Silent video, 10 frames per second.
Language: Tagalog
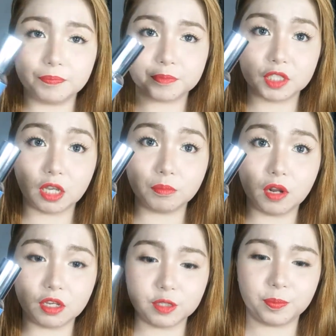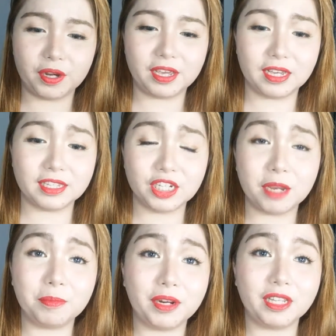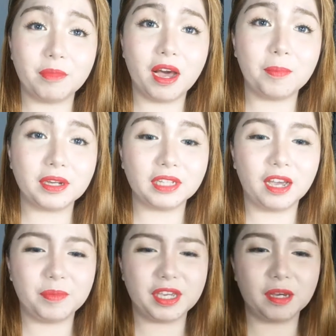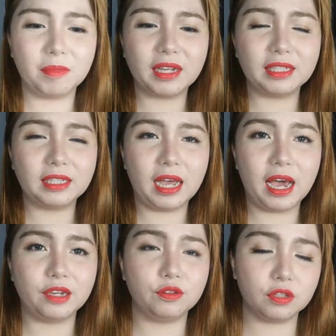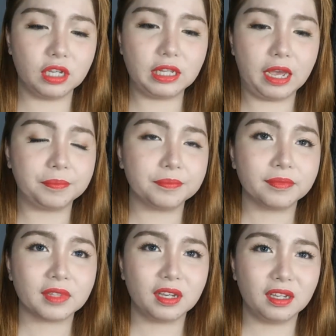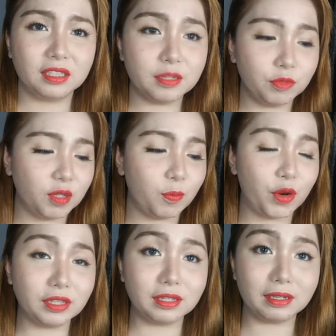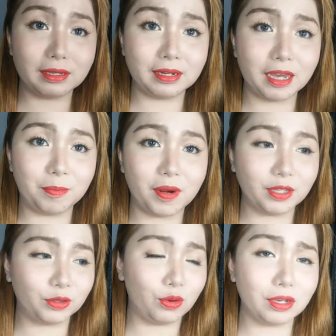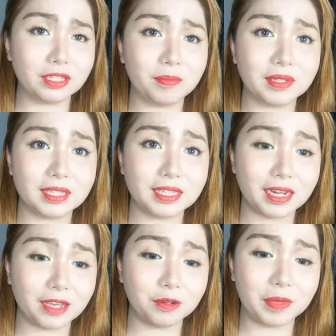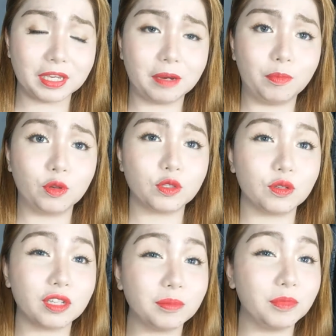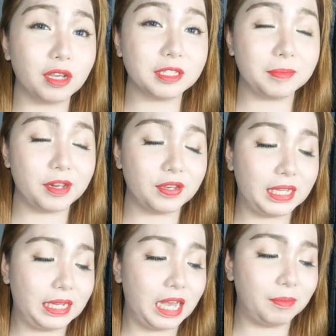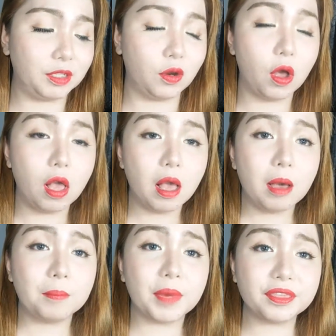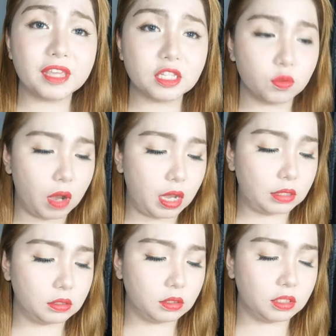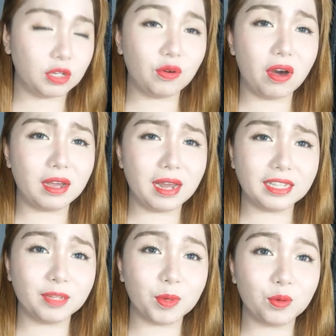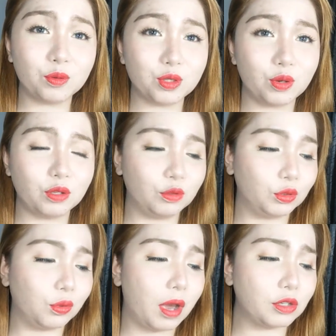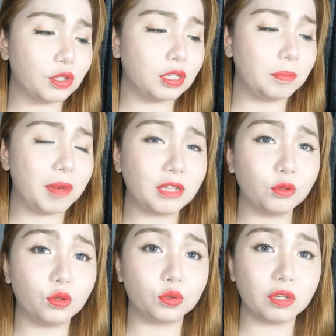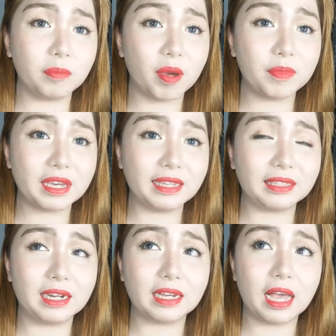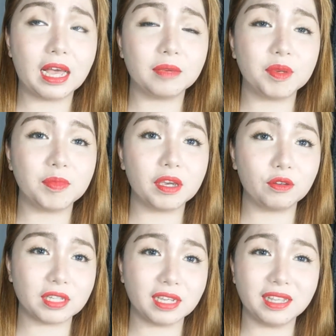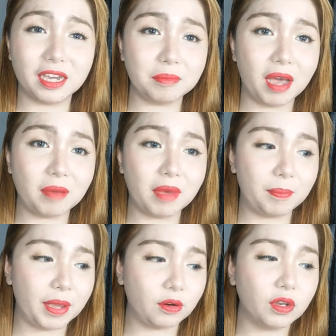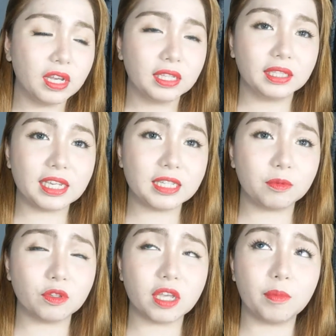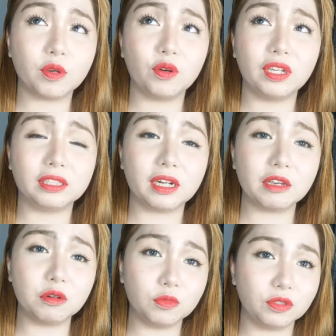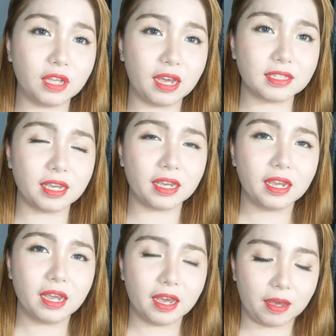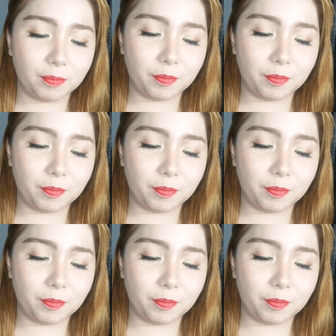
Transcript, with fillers: na ah, sunblock spray. Kasi syempre, di ba kapag naka-makeup ka na, nakaayos ka na, hindi mo naman pwedeng i-reapply to kasi masisira yung makeup mo. So, sunblock spray yung ginagamit ko. But this one, hindi ko akalain na magugustuhan ko to. Actually, plano ko tong ipamigay talaga. Ibibigay ko sana kay mama. Pero naisip ko, sabi ko, itry ko muna kasi